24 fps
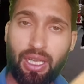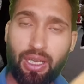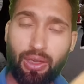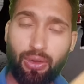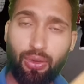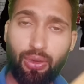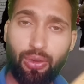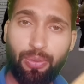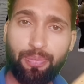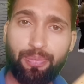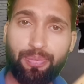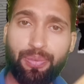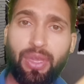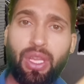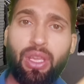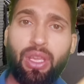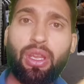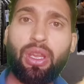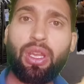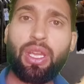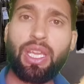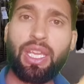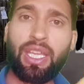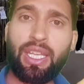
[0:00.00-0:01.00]
ना हो
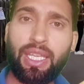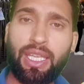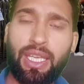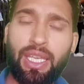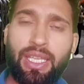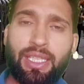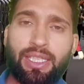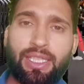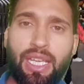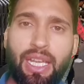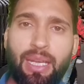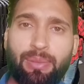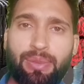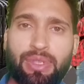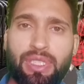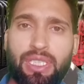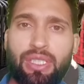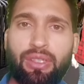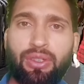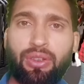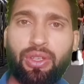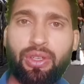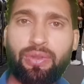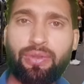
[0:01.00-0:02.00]
इनकेस
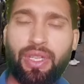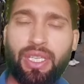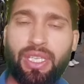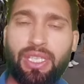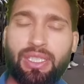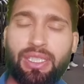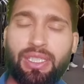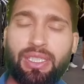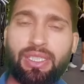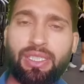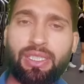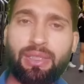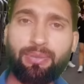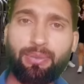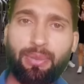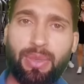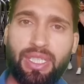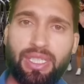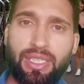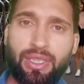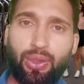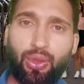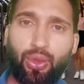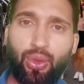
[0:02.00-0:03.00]
आपसे नोटिफिकेशन
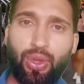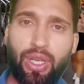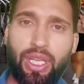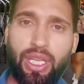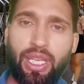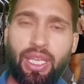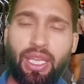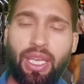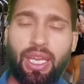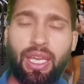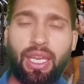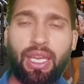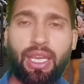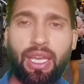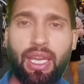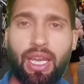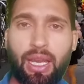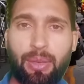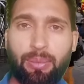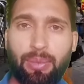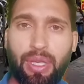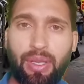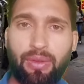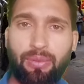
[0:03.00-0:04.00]
मिस हो रही हैं
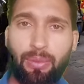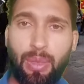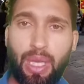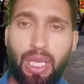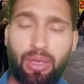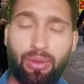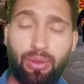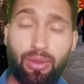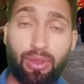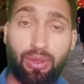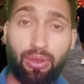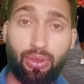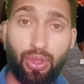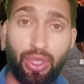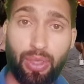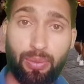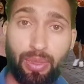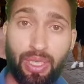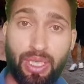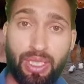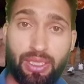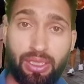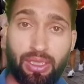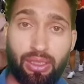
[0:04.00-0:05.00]
आपने बेल
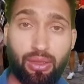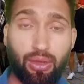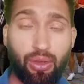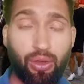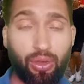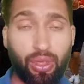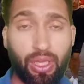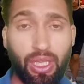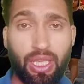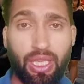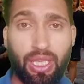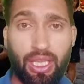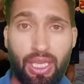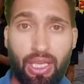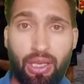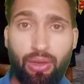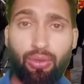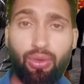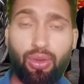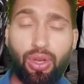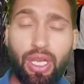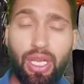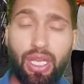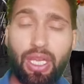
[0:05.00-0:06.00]
नोटिफिकेशन ऑन किया
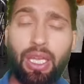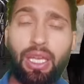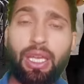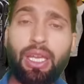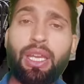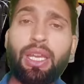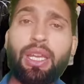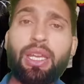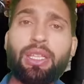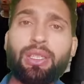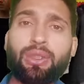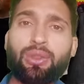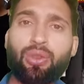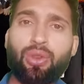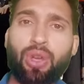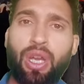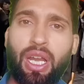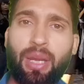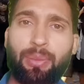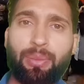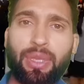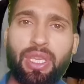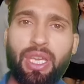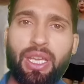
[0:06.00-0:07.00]
हुआ है तो
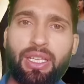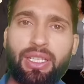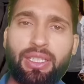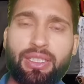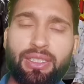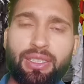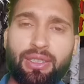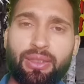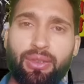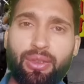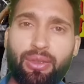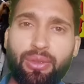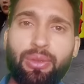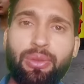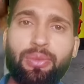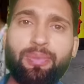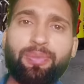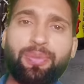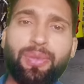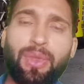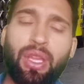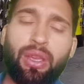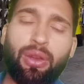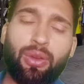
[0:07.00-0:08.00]
आप क्या कर सकते हो
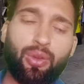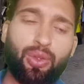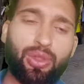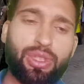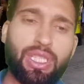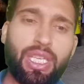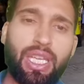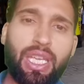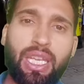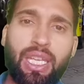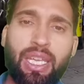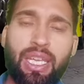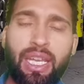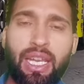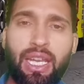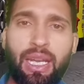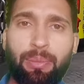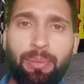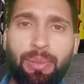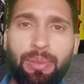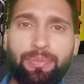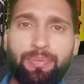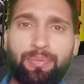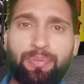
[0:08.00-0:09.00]
उसके लिए
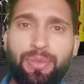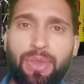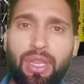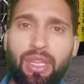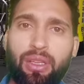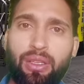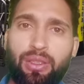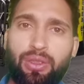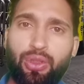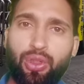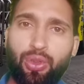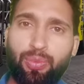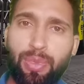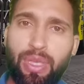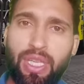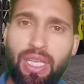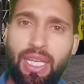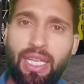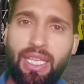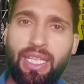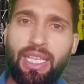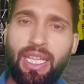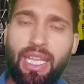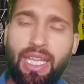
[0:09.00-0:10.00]
आप जो
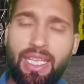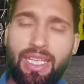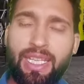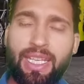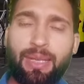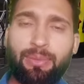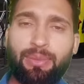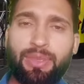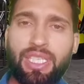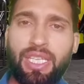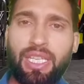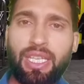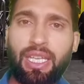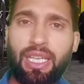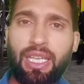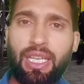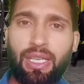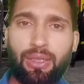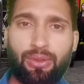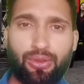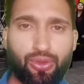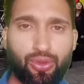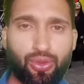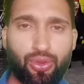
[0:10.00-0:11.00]
मेरा टेलीग्राम चैनल
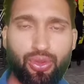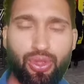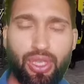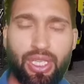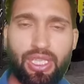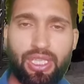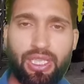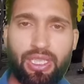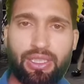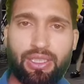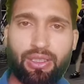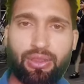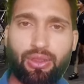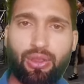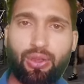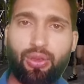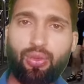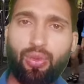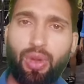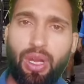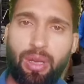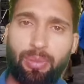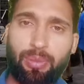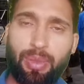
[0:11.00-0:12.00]
है उसको ज्वाइन कर सकते
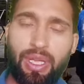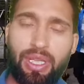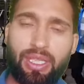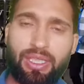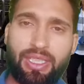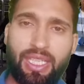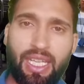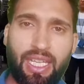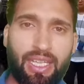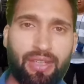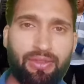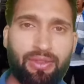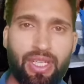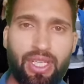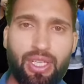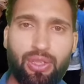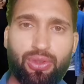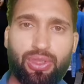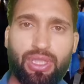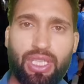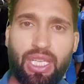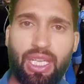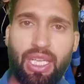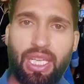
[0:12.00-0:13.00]
हो वहाँ पर सारी
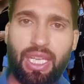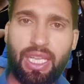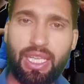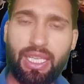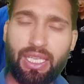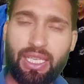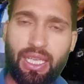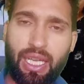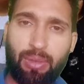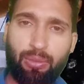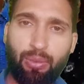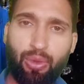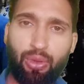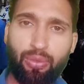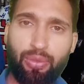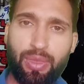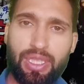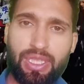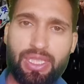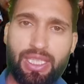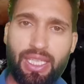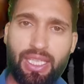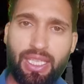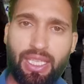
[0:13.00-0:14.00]
वीडियोज़ के लिंक आपको
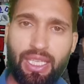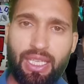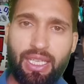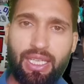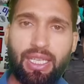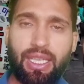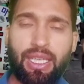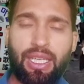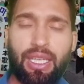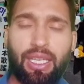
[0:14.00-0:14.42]
मिल जाएंगे